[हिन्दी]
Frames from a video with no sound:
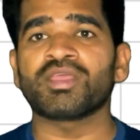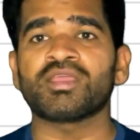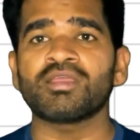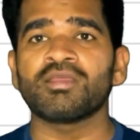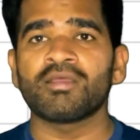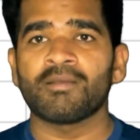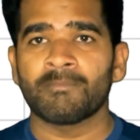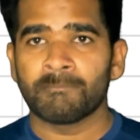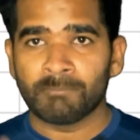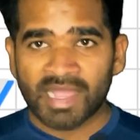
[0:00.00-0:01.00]
होते हैं
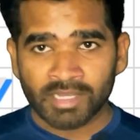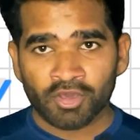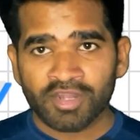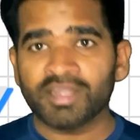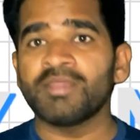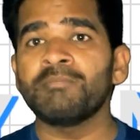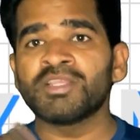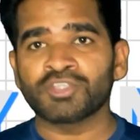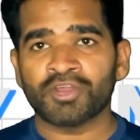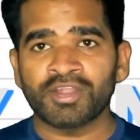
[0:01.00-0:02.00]
माइनॉरिटी
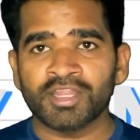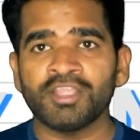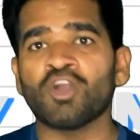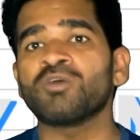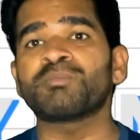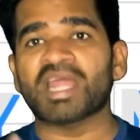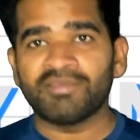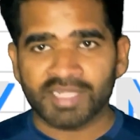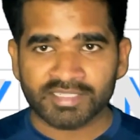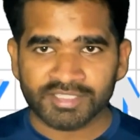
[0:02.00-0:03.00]
मेजॉरिटी और
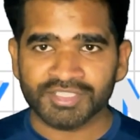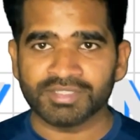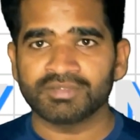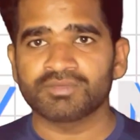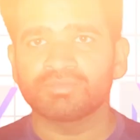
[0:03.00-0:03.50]
प्राइवेटाइजेशन